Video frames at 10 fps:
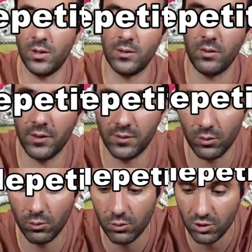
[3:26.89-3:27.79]
Là, c'est vrai que c'est
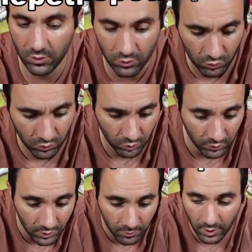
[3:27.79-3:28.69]
un truc que j'ai juste
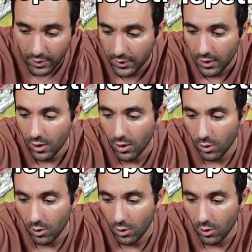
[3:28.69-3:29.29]
déballé,